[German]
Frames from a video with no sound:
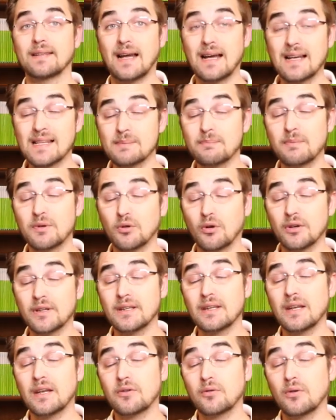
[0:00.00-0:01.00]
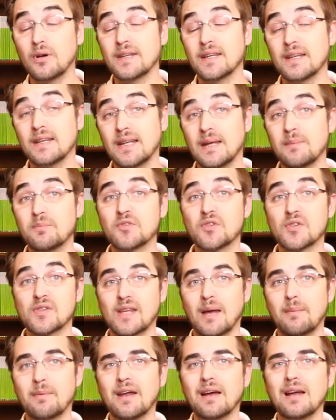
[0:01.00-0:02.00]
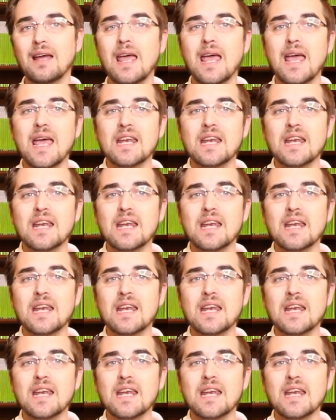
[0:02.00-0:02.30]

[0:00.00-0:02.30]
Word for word: Das bedeutet natürlich in dem Zusammenhang,